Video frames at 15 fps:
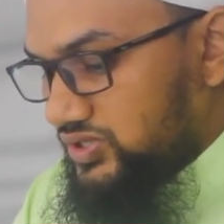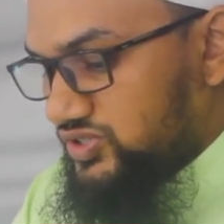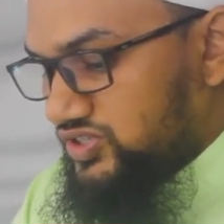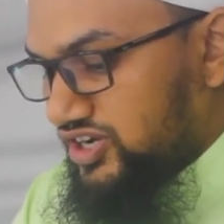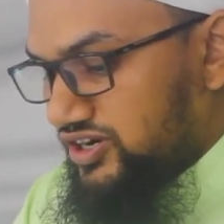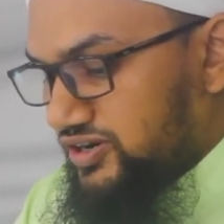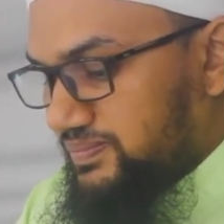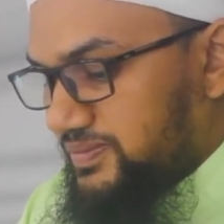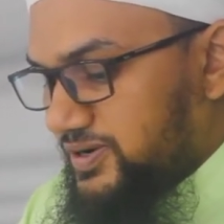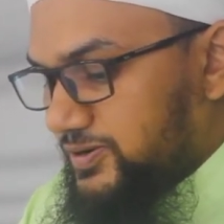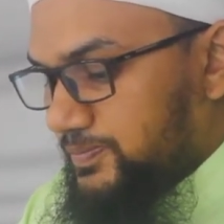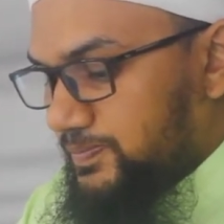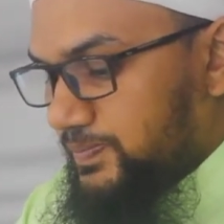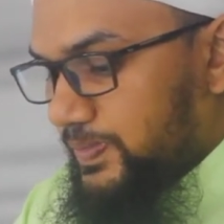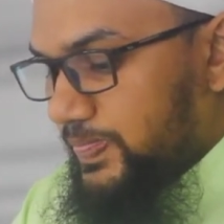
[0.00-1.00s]
ছয় নম্বর
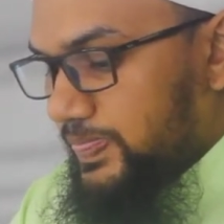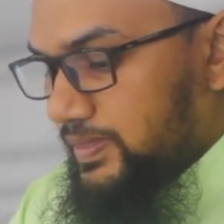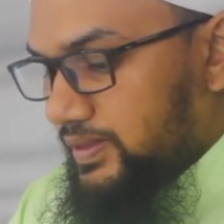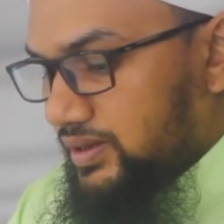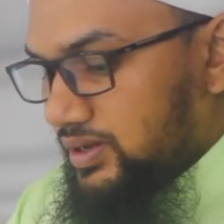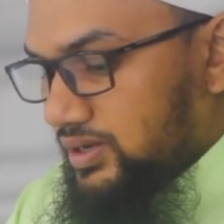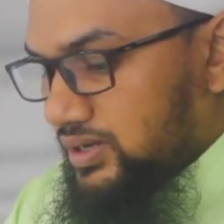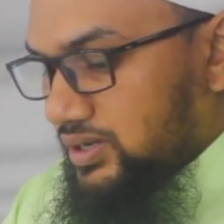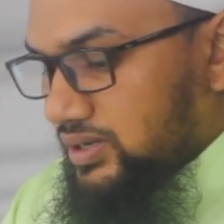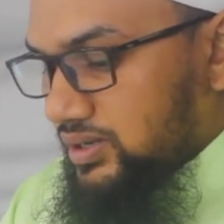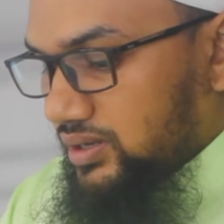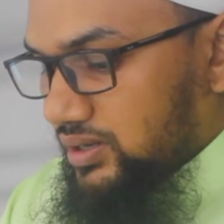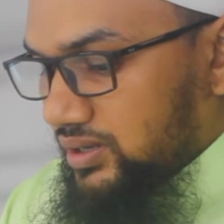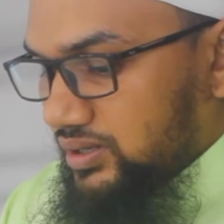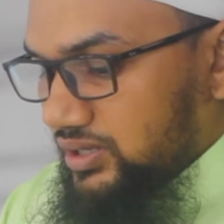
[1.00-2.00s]

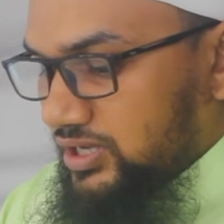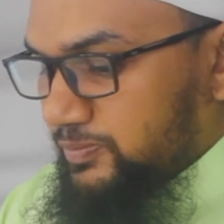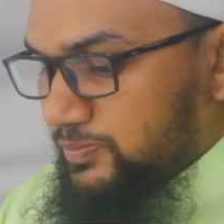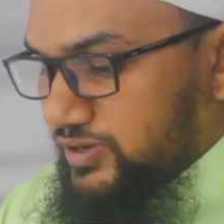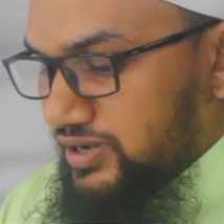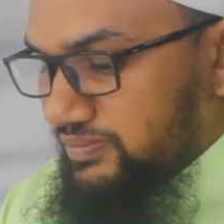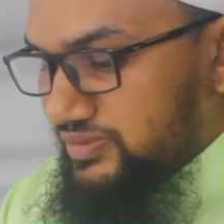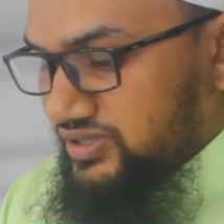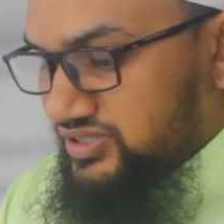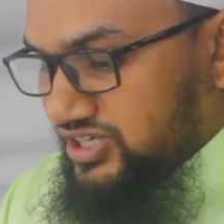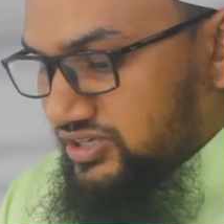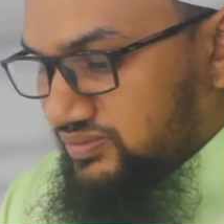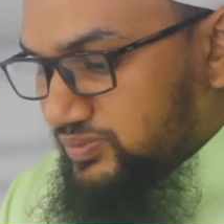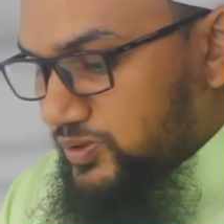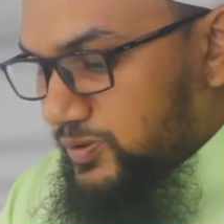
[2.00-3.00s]
এরপরে আমরা
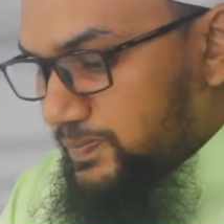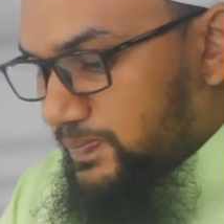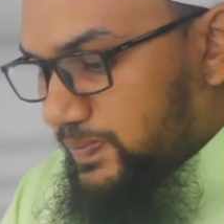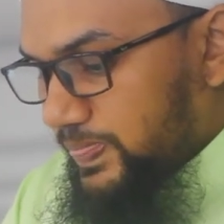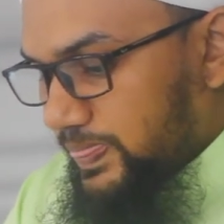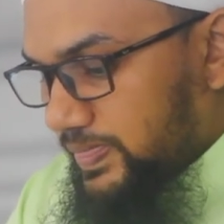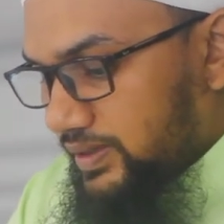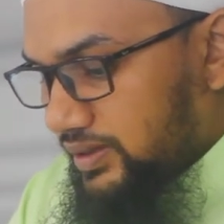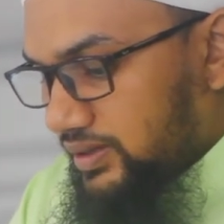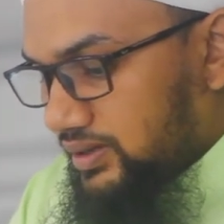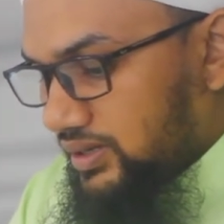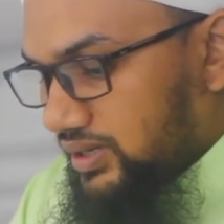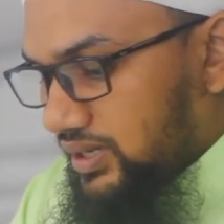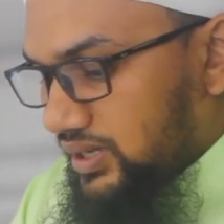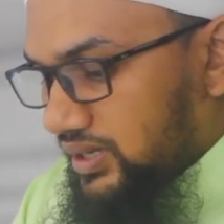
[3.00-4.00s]
জানবো
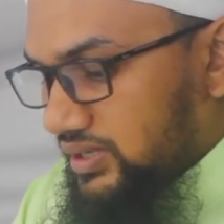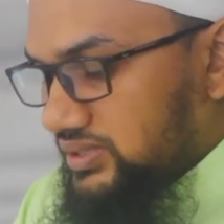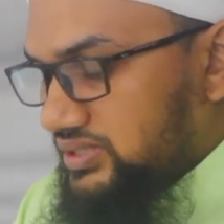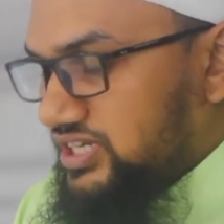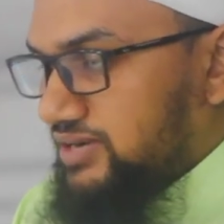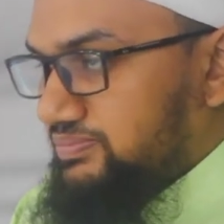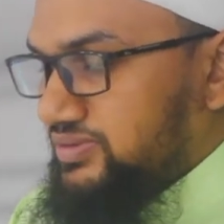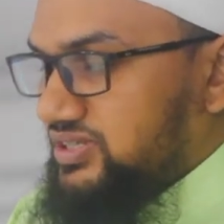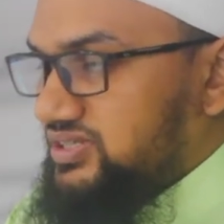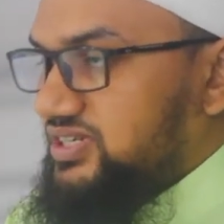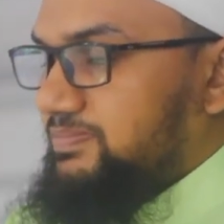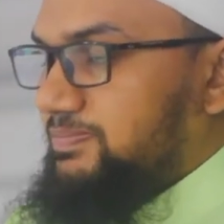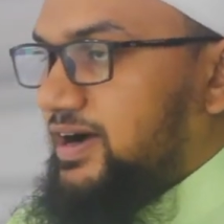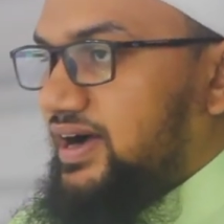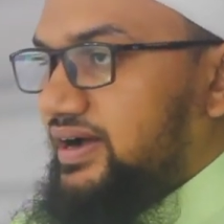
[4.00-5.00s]
যে আমরা
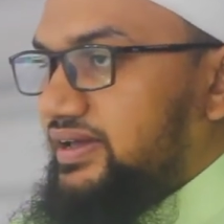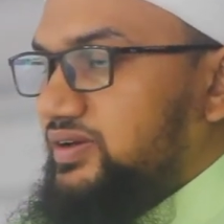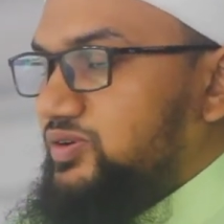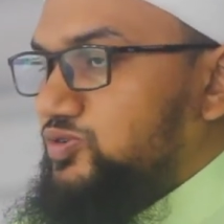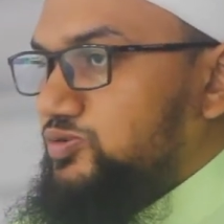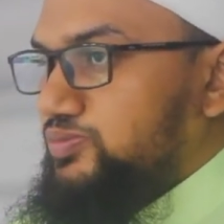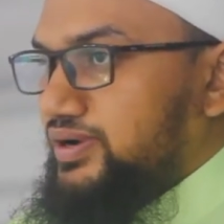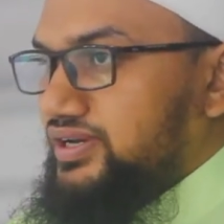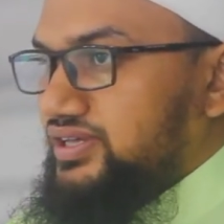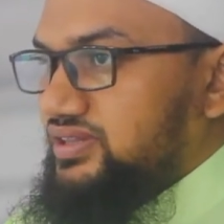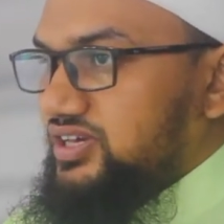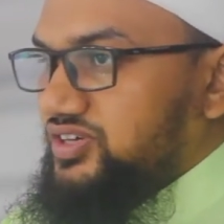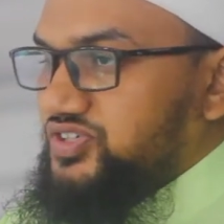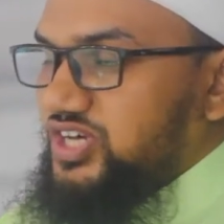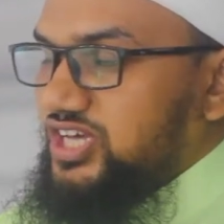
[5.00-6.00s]
যে ভাগে কোরবানি
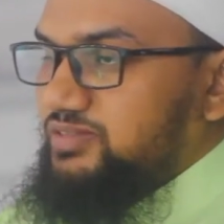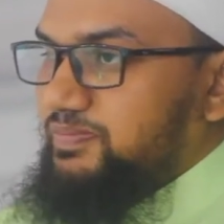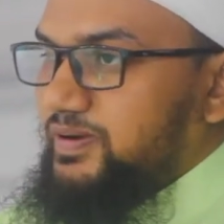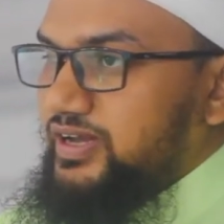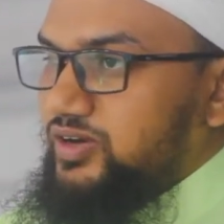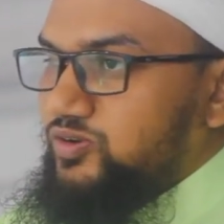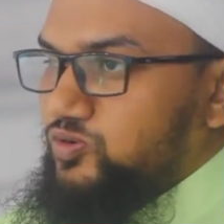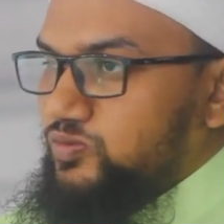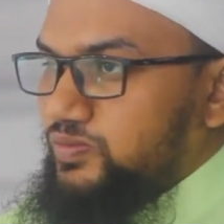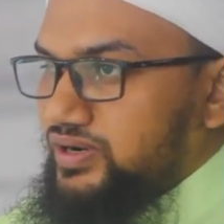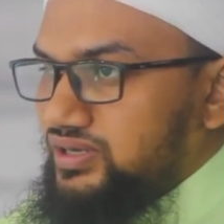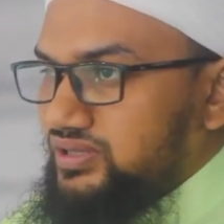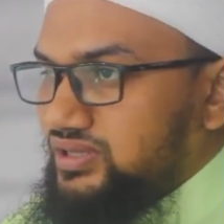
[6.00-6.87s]
দেই সাত ভাগে কোরবানি